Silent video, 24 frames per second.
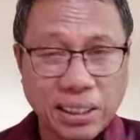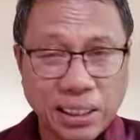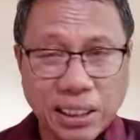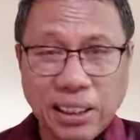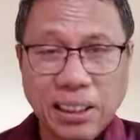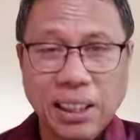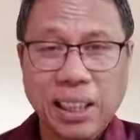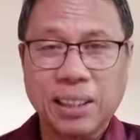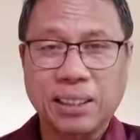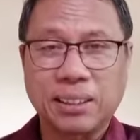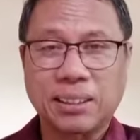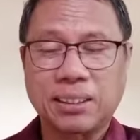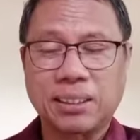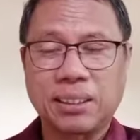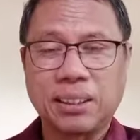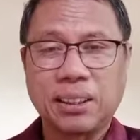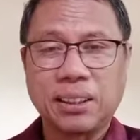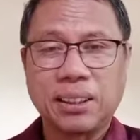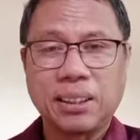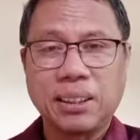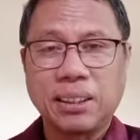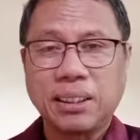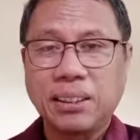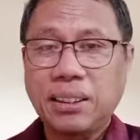ringan,
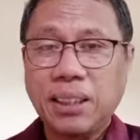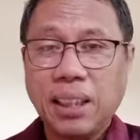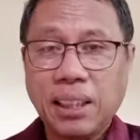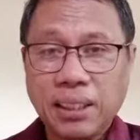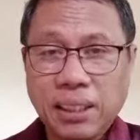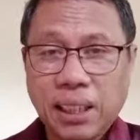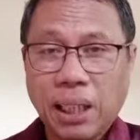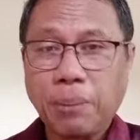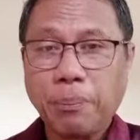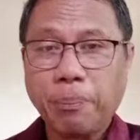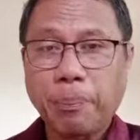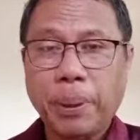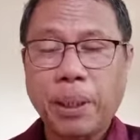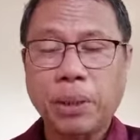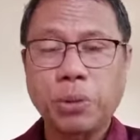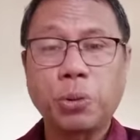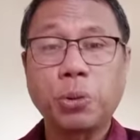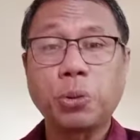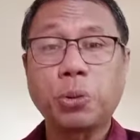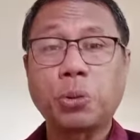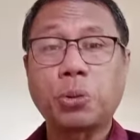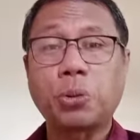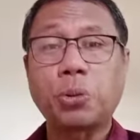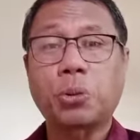yang gampang
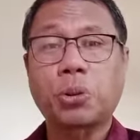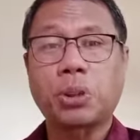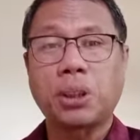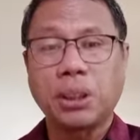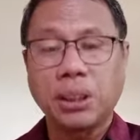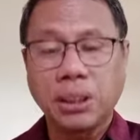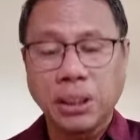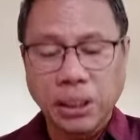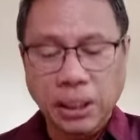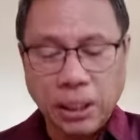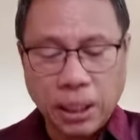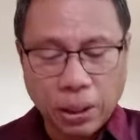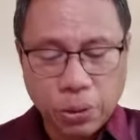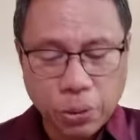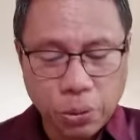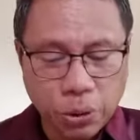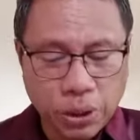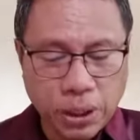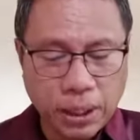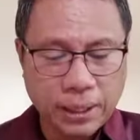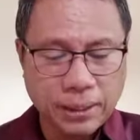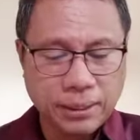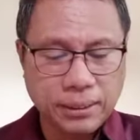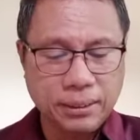untuk
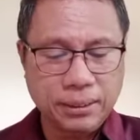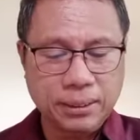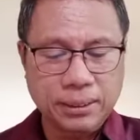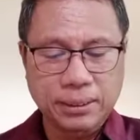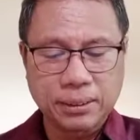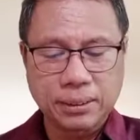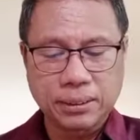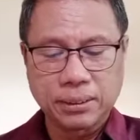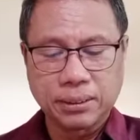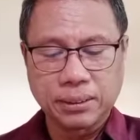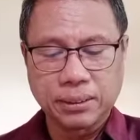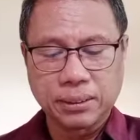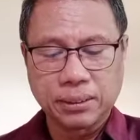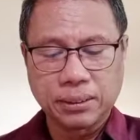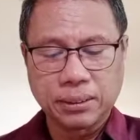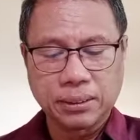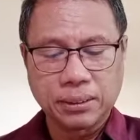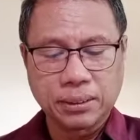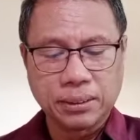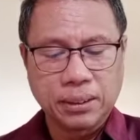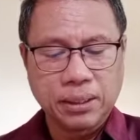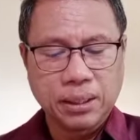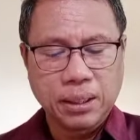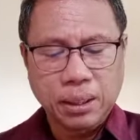dilakukan.
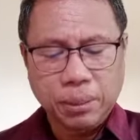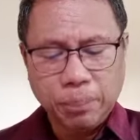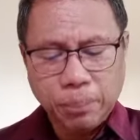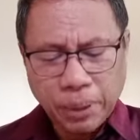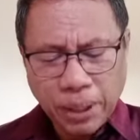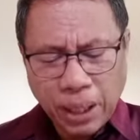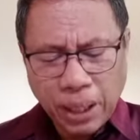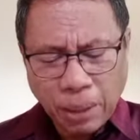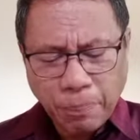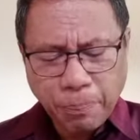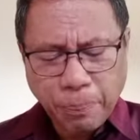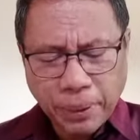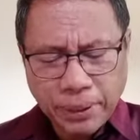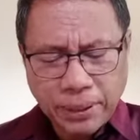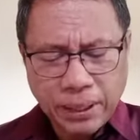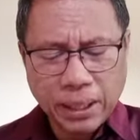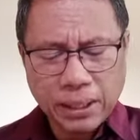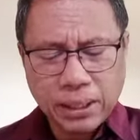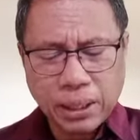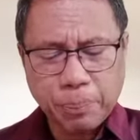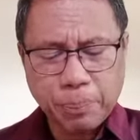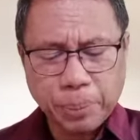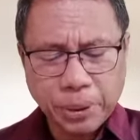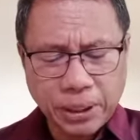Mengapa
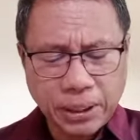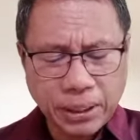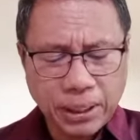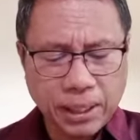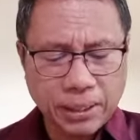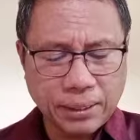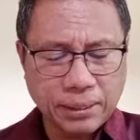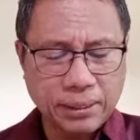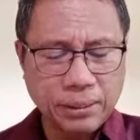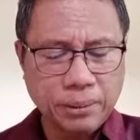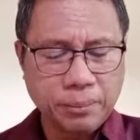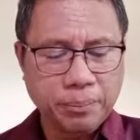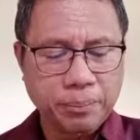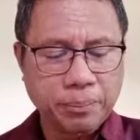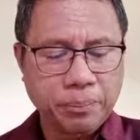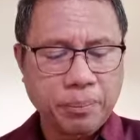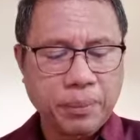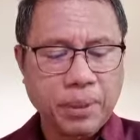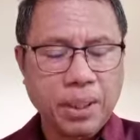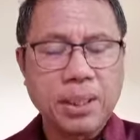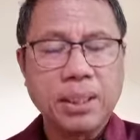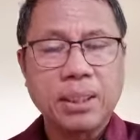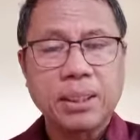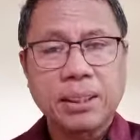dianggap ringan?
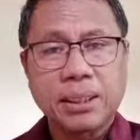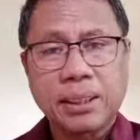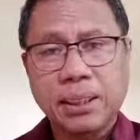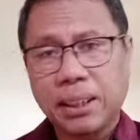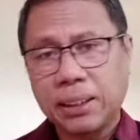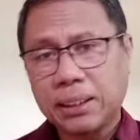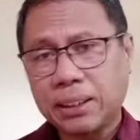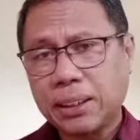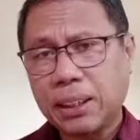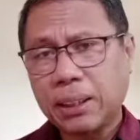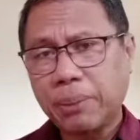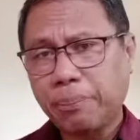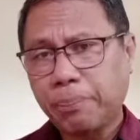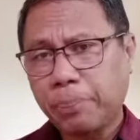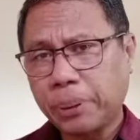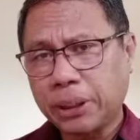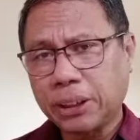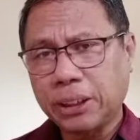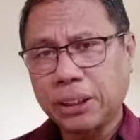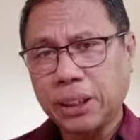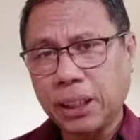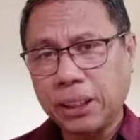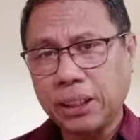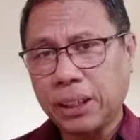Karena
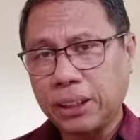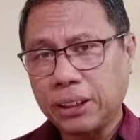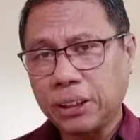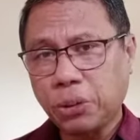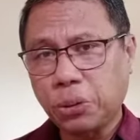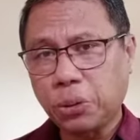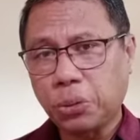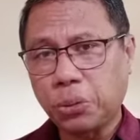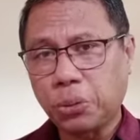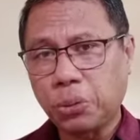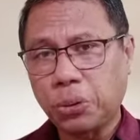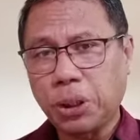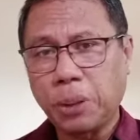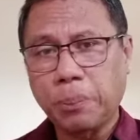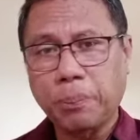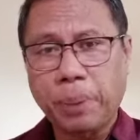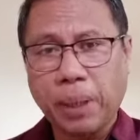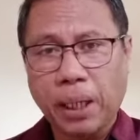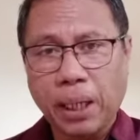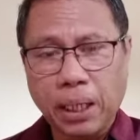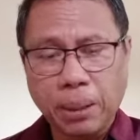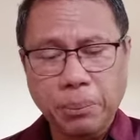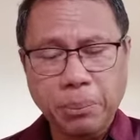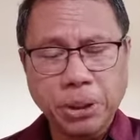percaya itu
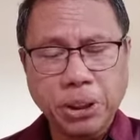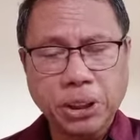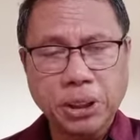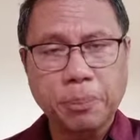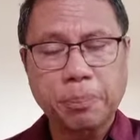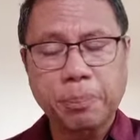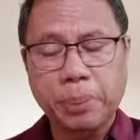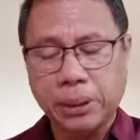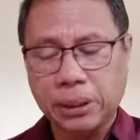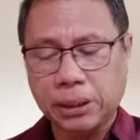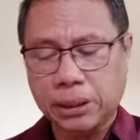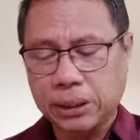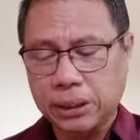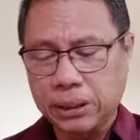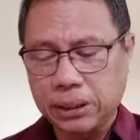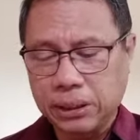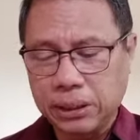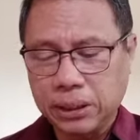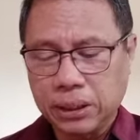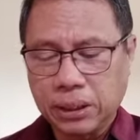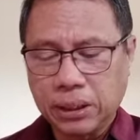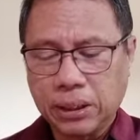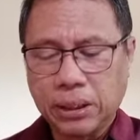dipahami seperti